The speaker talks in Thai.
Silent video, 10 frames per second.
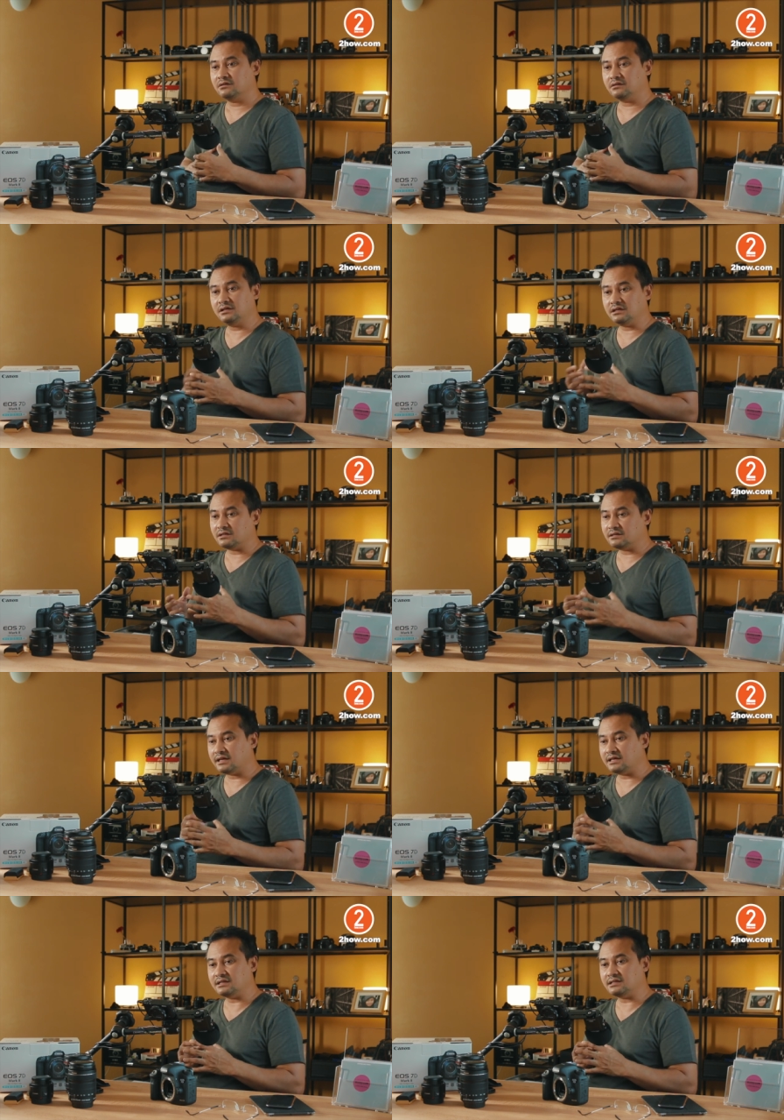เอ้ย
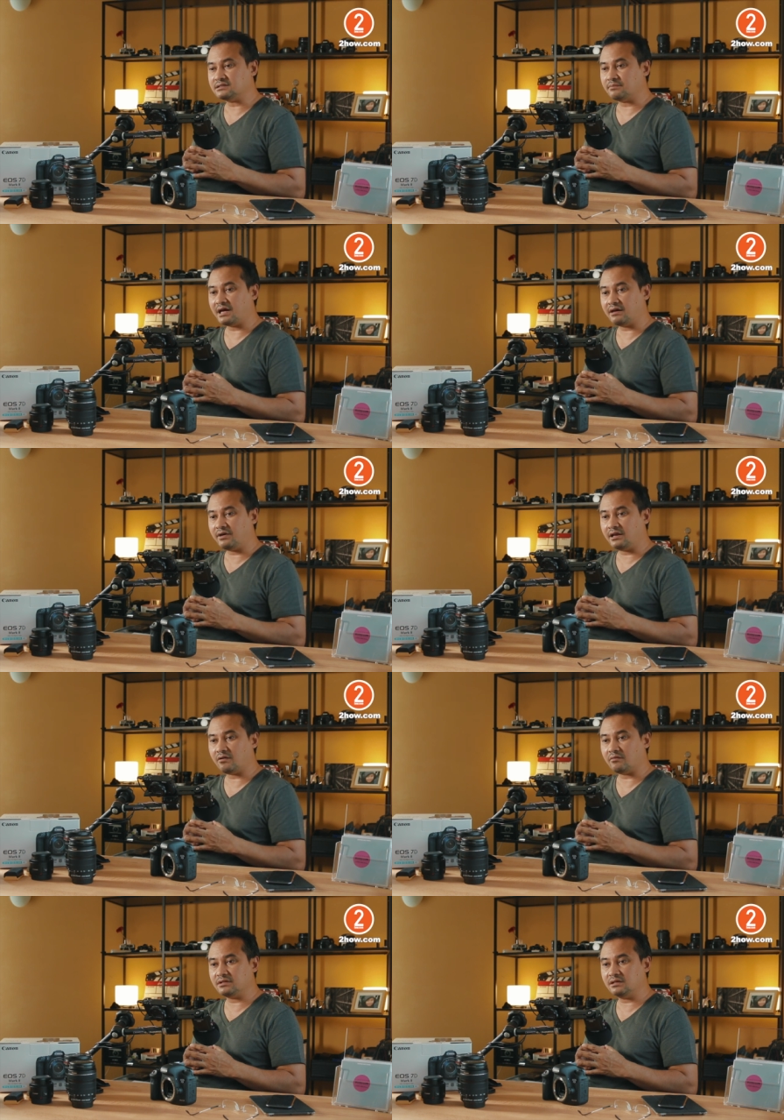ในสภาพแวด
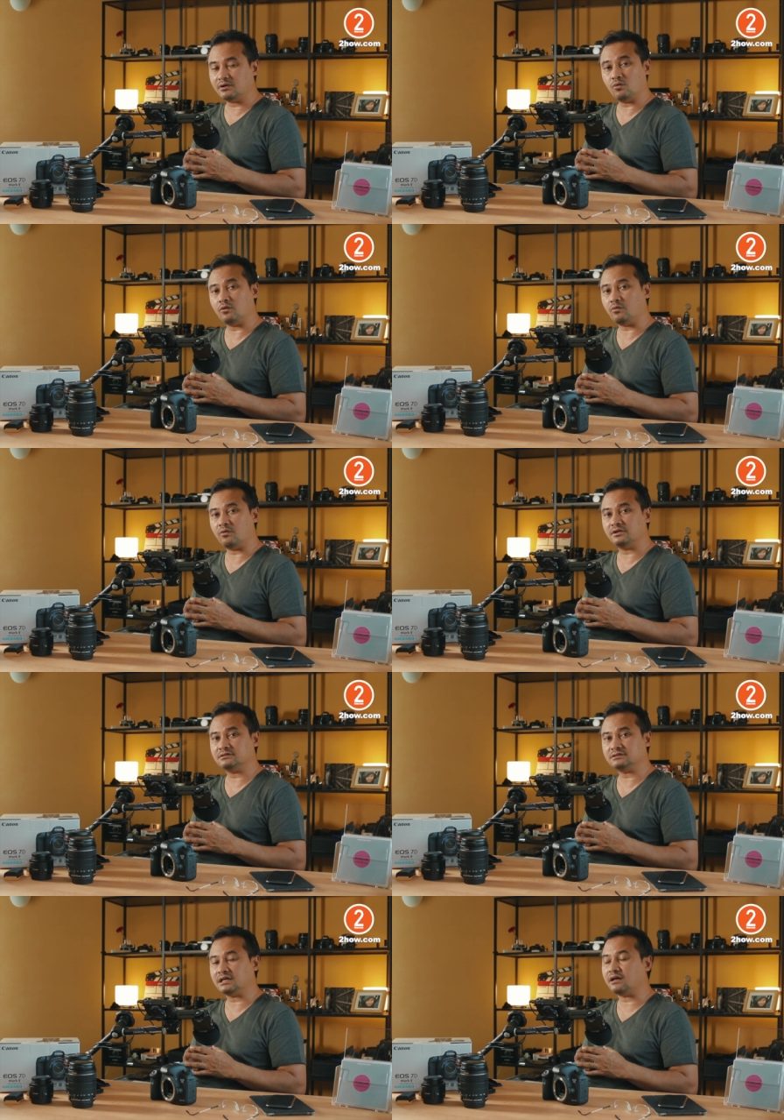ล้อมที่มันโห
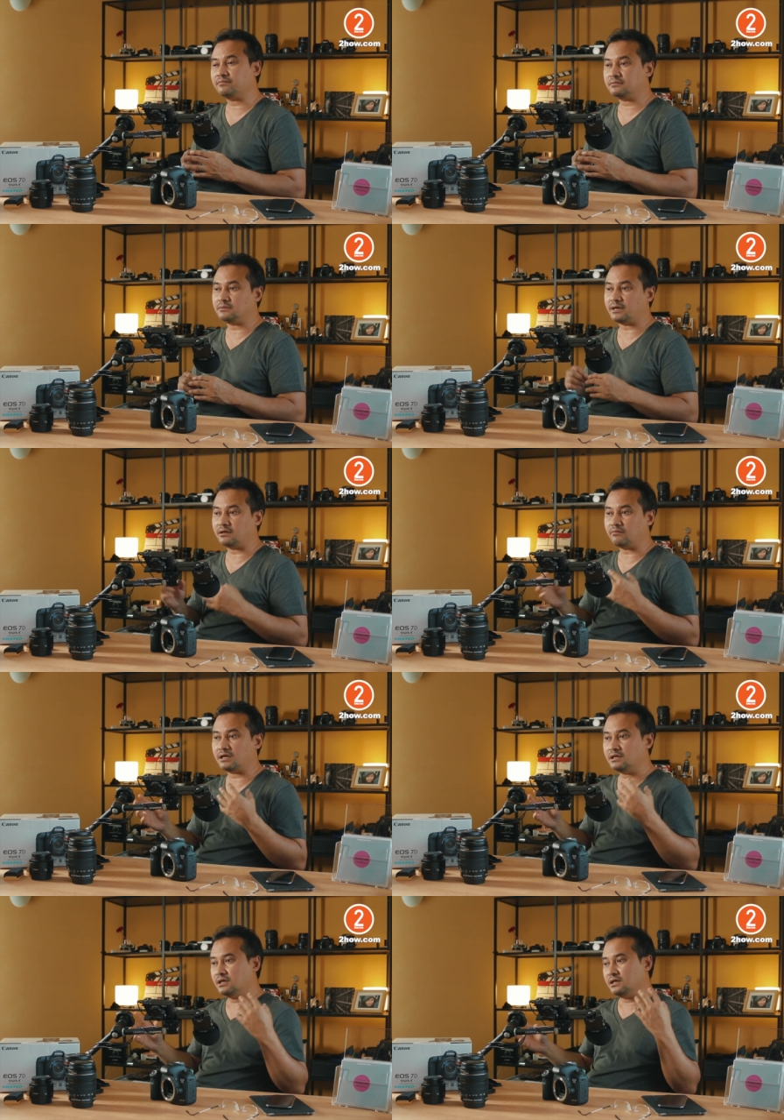ดๆนะครับ คือหมายถึง
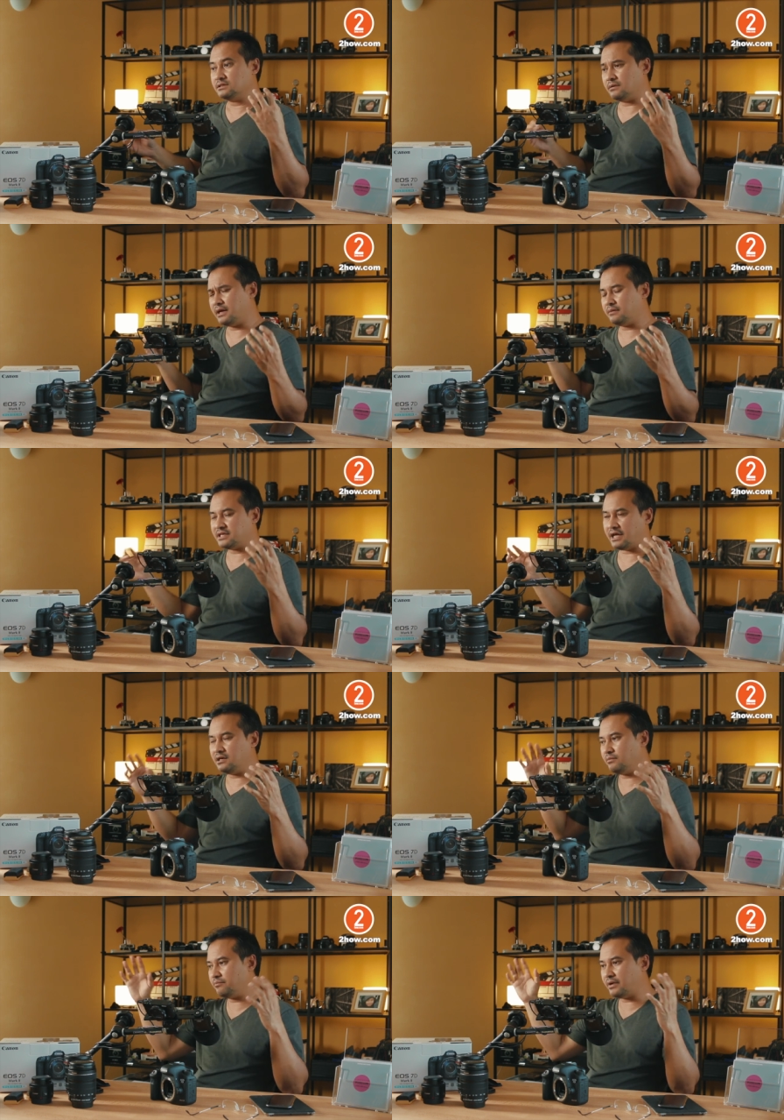ว่าสภาพแสง
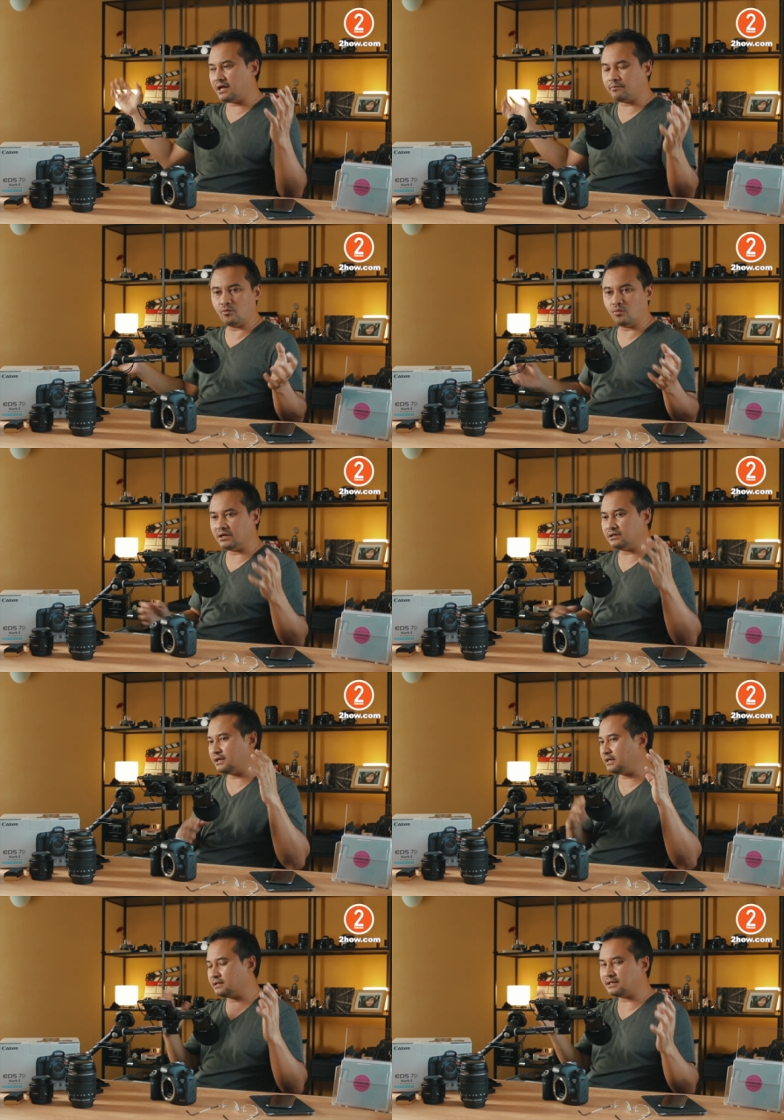ที่มันแปรปรวน
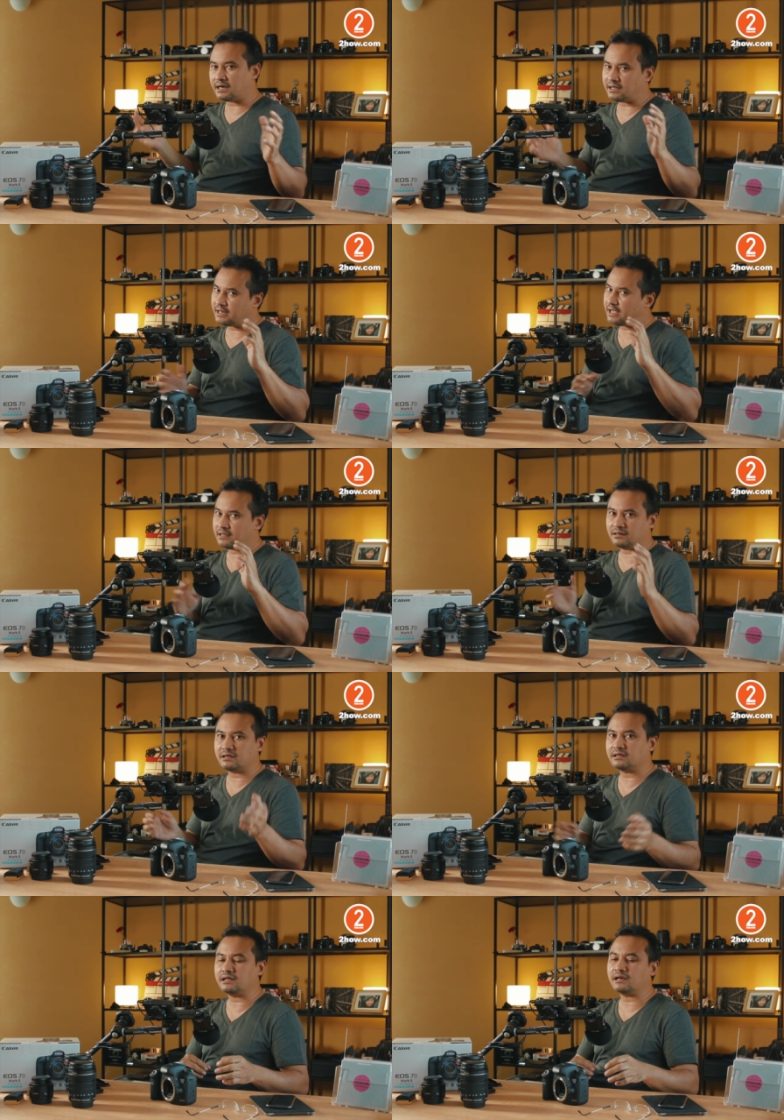อะไรต่างๆนานา
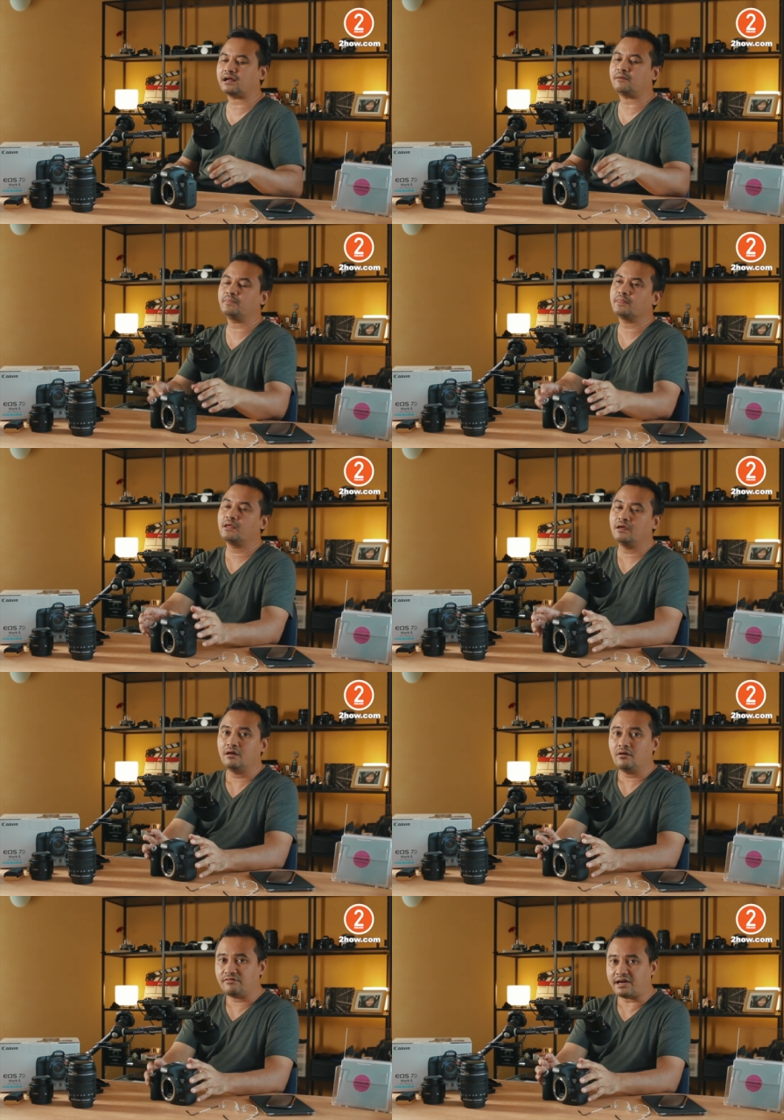อย่างเงี้ยนะครับ
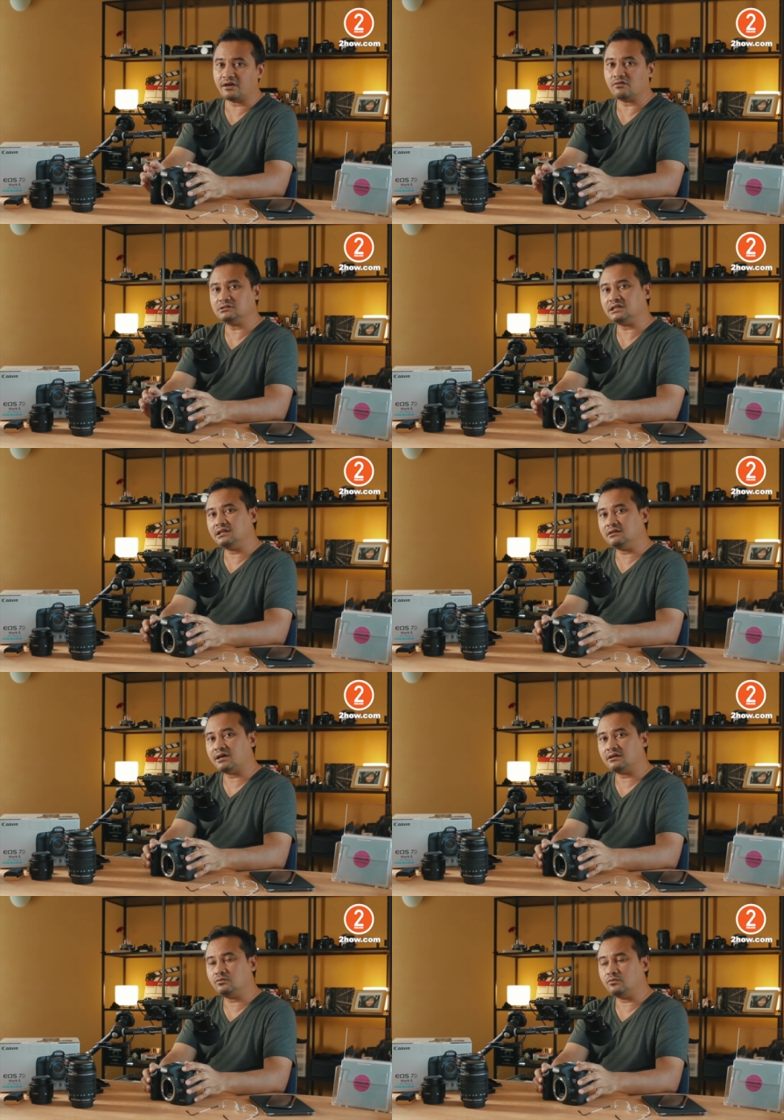ไฟล์ของ 7D Mark